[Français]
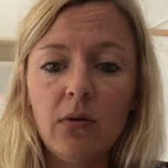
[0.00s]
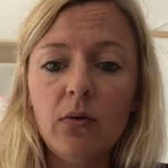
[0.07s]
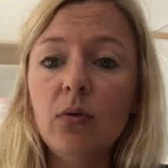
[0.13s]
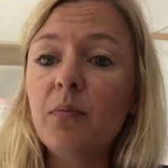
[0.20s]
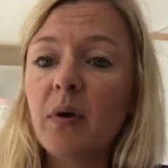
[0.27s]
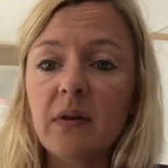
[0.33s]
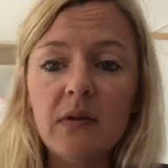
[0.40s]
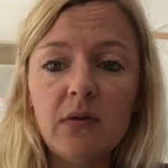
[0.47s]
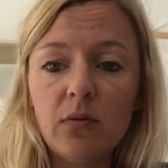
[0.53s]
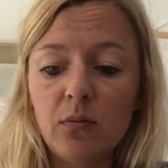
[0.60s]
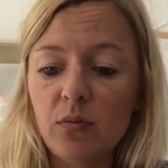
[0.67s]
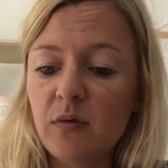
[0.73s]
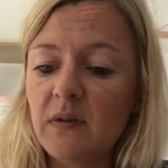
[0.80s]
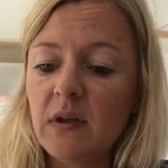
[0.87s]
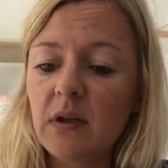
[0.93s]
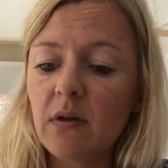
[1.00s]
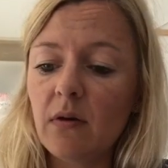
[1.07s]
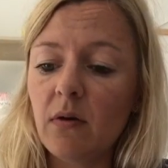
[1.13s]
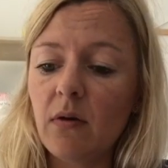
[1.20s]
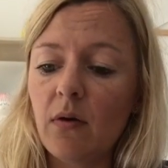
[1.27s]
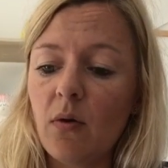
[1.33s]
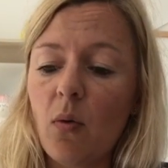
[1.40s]
Une partition de musique,
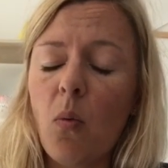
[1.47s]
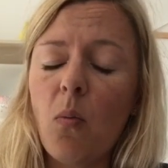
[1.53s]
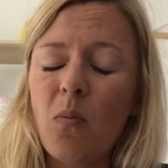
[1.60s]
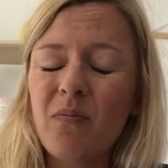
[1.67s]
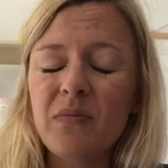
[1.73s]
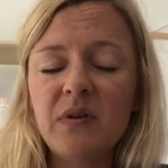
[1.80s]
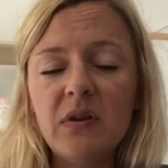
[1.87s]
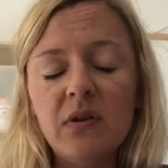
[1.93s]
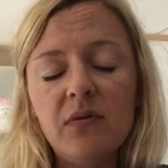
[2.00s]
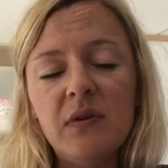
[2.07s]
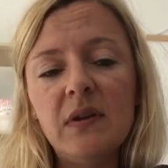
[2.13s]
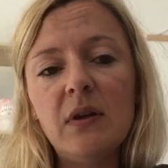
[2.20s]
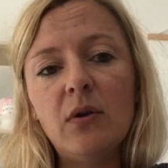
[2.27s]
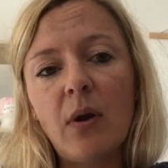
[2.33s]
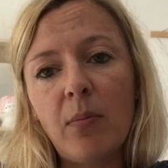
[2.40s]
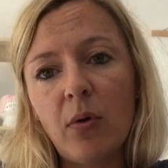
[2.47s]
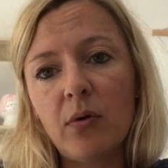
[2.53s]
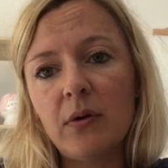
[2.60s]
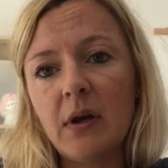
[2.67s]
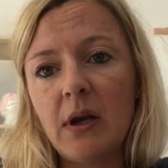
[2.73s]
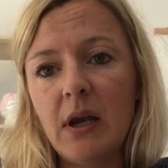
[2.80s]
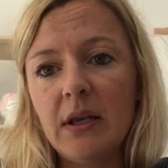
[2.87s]
euh, c'est difficile
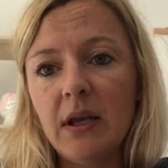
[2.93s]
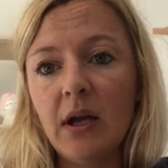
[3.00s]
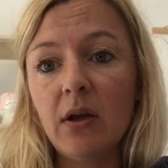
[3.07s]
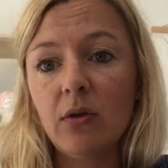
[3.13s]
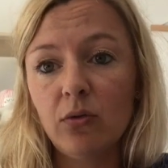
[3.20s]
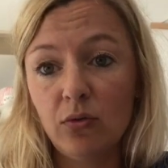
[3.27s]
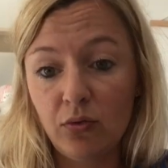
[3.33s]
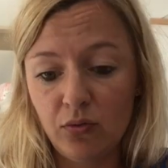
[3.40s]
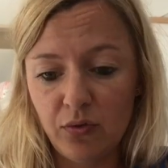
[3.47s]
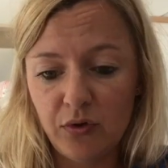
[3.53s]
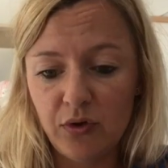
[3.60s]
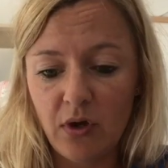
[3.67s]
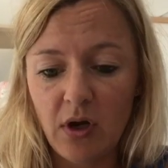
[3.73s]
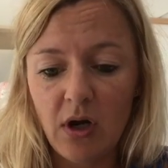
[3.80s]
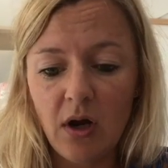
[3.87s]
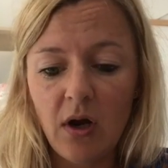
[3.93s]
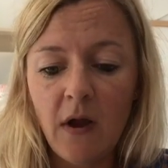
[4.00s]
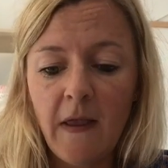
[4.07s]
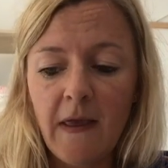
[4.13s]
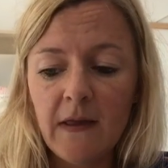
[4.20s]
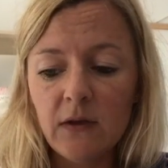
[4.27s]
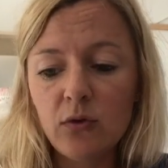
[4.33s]
d'apprendre à la lire tout seul.
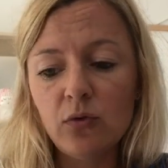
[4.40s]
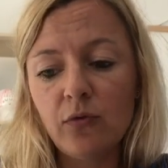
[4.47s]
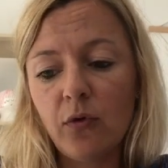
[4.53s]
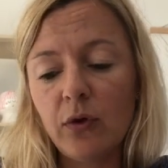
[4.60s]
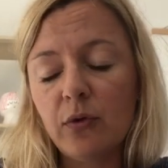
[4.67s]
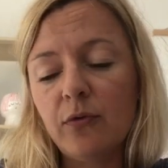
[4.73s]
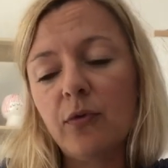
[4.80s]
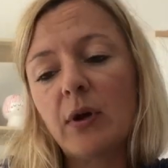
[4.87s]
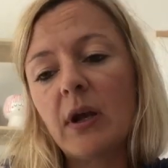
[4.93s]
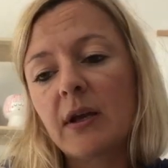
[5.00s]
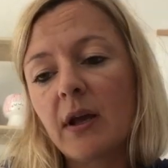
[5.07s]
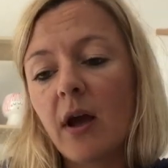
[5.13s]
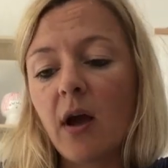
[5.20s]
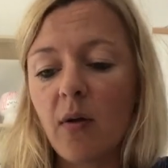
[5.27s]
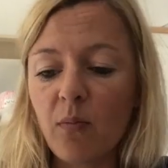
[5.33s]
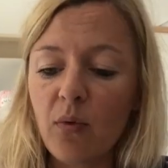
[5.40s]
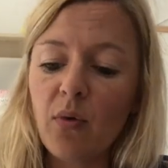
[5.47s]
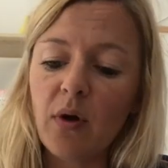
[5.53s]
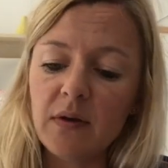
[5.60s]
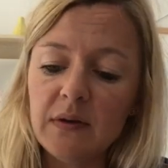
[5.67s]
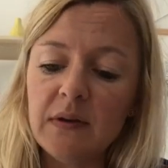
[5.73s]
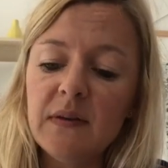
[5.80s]
Souvent, il nous faut quelqu'un un
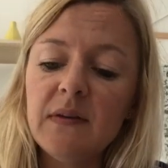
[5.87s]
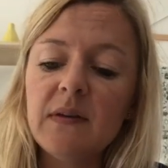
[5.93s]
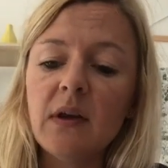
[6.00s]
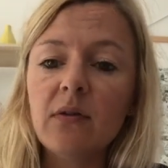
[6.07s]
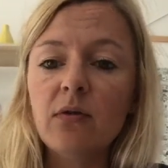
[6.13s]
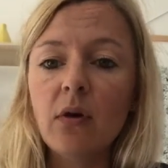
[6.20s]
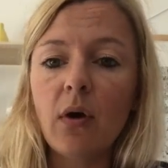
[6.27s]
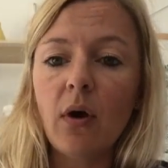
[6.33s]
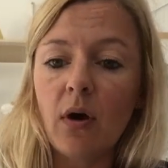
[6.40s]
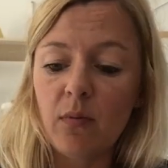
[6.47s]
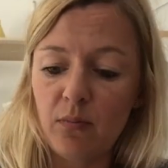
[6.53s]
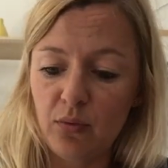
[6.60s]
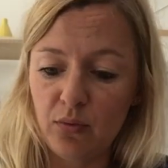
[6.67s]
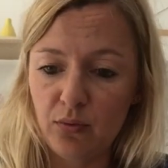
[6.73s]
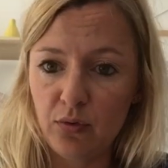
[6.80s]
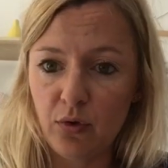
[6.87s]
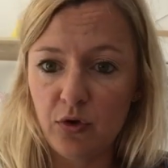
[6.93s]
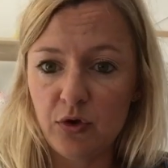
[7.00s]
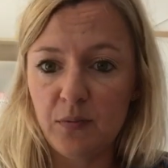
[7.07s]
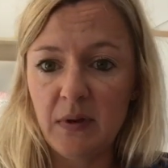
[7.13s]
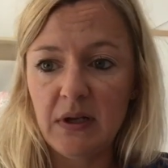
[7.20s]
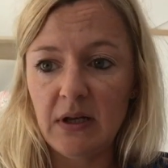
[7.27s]
peu un initiateur hein, pour nous
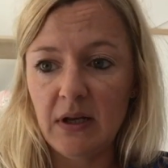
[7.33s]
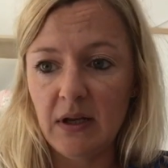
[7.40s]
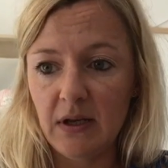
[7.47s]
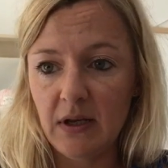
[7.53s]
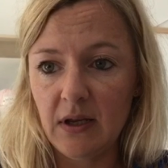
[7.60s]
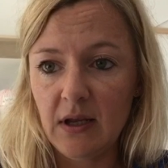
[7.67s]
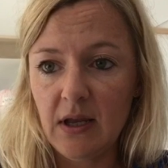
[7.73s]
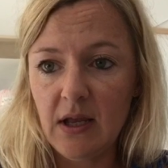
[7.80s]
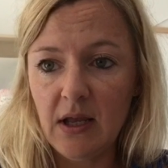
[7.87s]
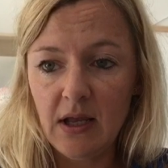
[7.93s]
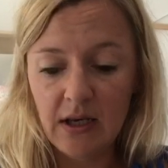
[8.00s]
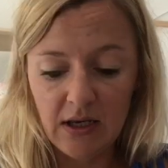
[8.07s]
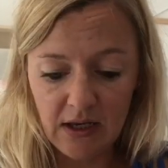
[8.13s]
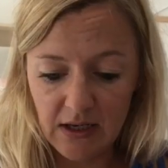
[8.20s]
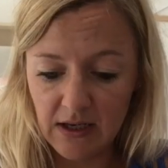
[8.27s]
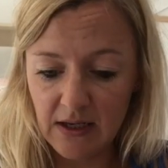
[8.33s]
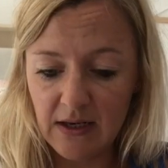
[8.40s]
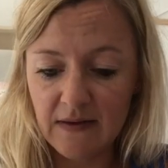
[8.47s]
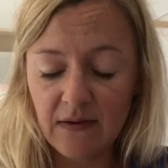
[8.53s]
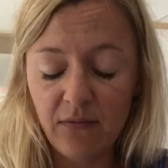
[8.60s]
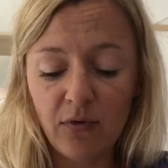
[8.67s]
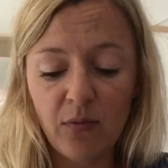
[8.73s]
transmettre
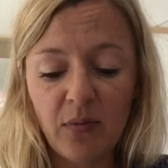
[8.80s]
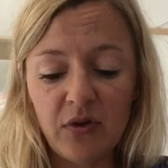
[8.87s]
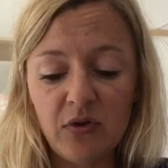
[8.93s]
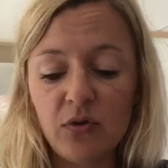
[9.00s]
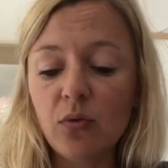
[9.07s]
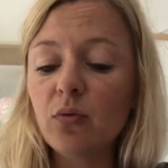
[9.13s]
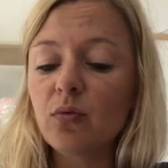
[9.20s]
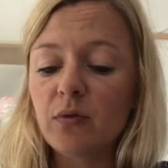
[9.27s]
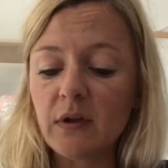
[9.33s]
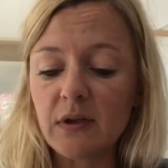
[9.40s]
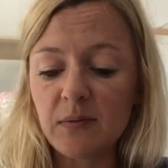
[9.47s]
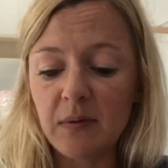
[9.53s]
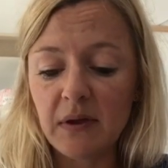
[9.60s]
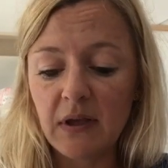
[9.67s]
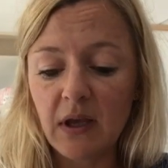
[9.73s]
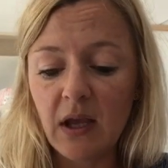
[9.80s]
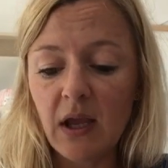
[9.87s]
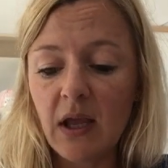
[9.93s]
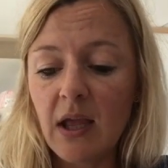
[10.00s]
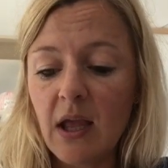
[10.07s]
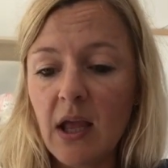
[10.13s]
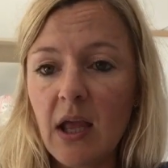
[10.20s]
les, informations, nous
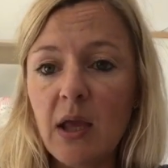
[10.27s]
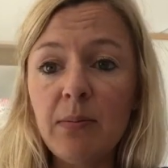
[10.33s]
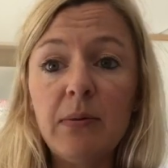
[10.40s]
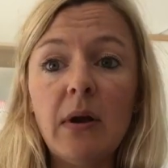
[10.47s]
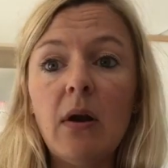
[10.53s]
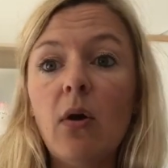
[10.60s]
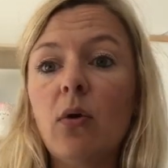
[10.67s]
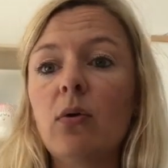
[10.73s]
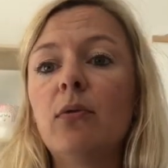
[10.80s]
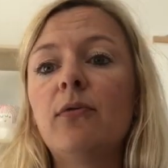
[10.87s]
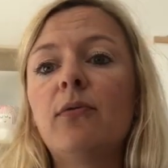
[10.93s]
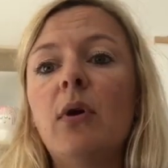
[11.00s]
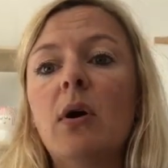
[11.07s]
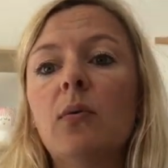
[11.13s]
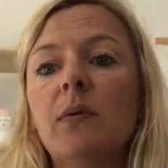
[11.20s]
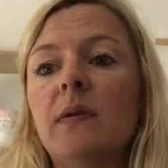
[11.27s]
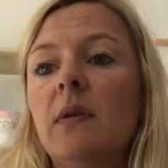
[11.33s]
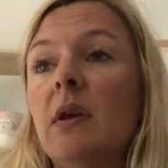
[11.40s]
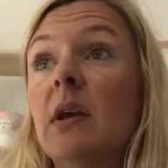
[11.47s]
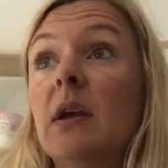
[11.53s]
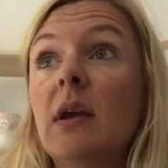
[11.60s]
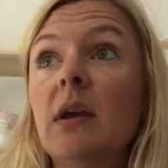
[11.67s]
expliquer. Et puis alors, une fois qu'on
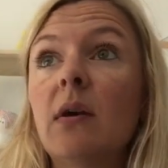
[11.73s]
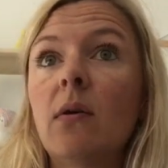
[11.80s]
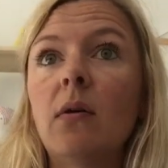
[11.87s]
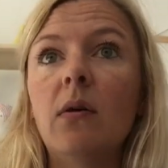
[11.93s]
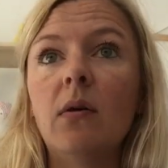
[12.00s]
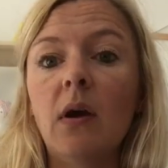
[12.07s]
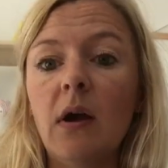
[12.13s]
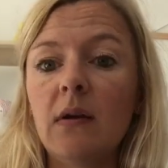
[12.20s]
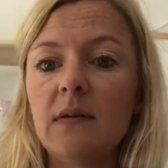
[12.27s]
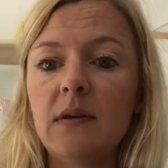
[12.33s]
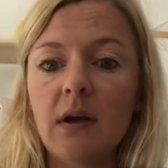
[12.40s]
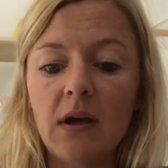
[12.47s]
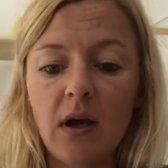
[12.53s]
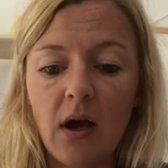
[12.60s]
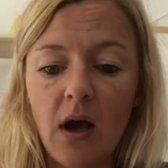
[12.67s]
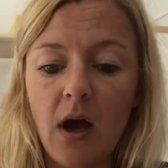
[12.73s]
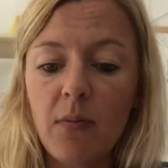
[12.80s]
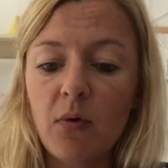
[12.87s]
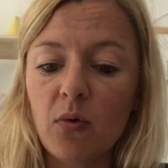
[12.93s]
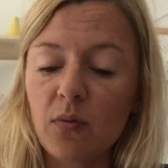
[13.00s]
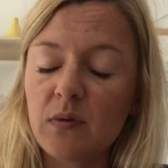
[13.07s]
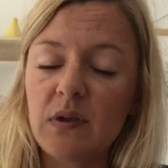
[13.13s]
sait écrire un
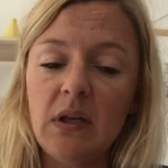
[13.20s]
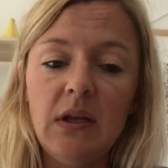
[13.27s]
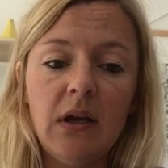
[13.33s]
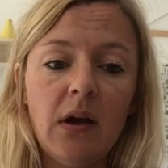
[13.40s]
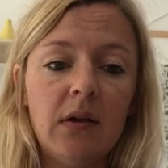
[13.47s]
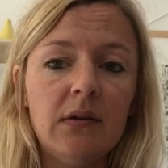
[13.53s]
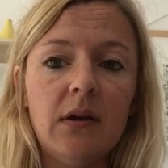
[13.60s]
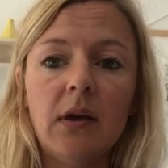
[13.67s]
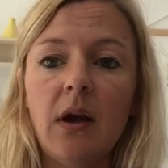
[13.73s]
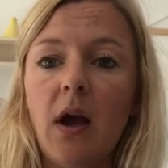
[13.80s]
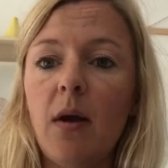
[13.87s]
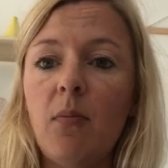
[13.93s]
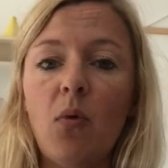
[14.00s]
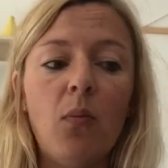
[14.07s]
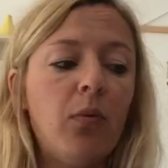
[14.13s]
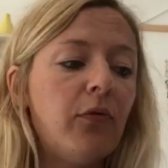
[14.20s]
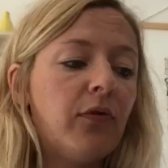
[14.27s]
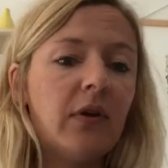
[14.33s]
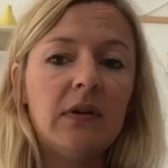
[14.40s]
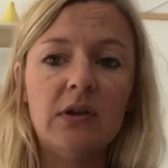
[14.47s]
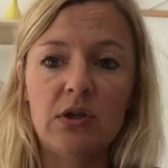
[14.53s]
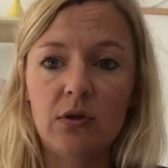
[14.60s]
diagramme, qu'on sait lire un diagramme, on peut
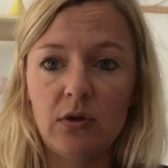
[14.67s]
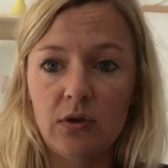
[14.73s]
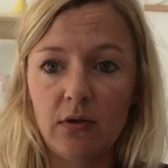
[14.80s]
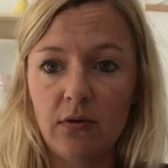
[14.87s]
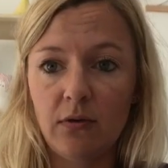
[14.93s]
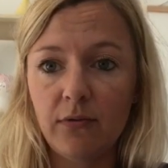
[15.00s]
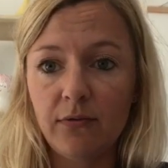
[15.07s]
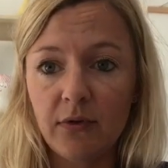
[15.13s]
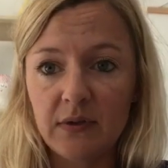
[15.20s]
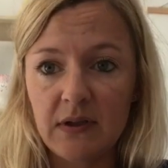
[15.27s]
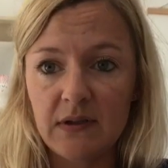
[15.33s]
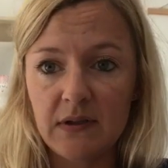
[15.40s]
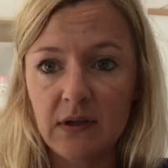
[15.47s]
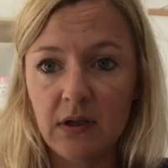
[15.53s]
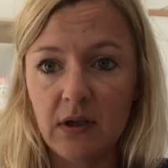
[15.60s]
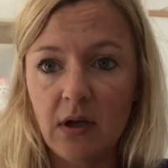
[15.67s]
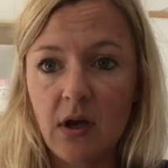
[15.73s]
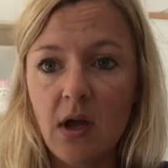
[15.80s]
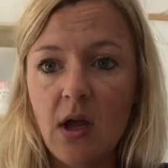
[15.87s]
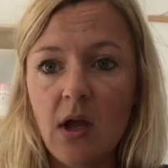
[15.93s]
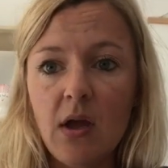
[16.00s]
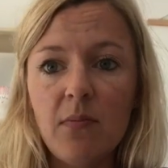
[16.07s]
faire des choses fantastiques.
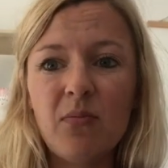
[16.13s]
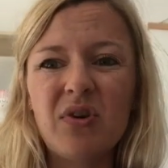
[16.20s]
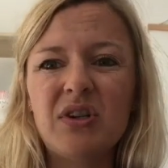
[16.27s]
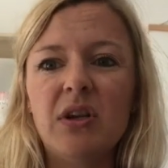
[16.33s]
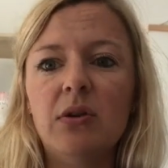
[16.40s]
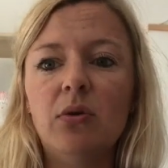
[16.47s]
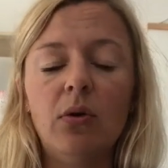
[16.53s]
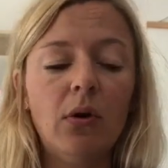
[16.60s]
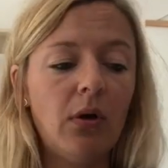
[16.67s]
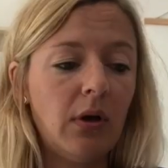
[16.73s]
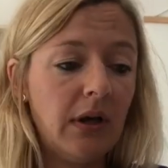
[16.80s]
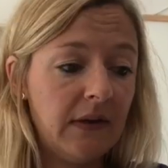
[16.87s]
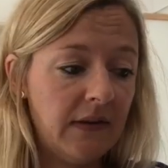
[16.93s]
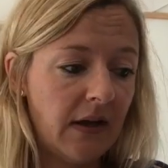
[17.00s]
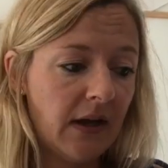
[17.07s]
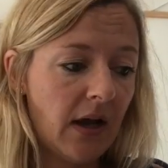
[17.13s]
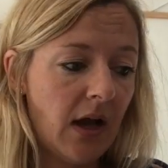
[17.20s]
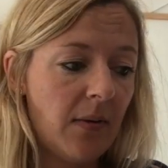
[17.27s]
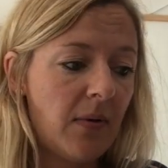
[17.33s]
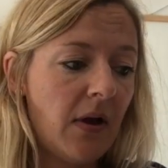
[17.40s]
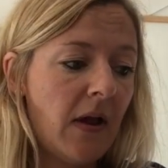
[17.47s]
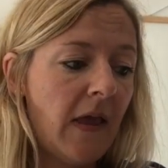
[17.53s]
Moi, j'adore les
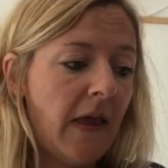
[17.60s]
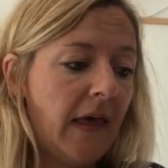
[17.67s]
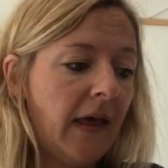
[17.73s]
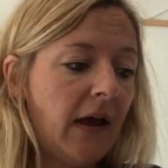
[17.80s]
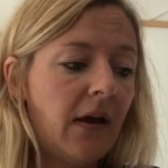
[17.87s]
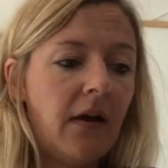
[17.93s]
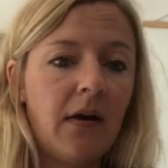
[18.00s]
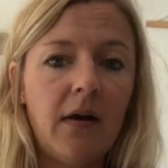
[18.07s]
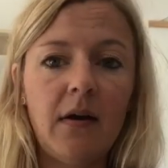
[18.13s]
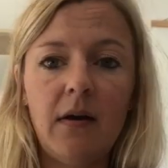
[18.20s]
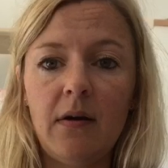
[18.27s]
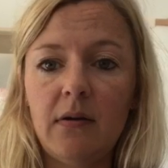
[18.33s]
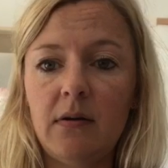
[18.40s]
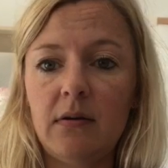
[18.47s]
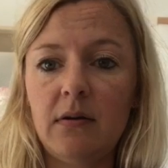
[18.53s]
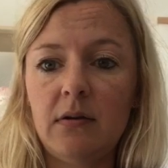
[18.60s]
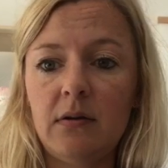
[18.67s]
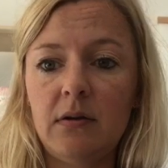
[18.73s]
diagrammes. Euh,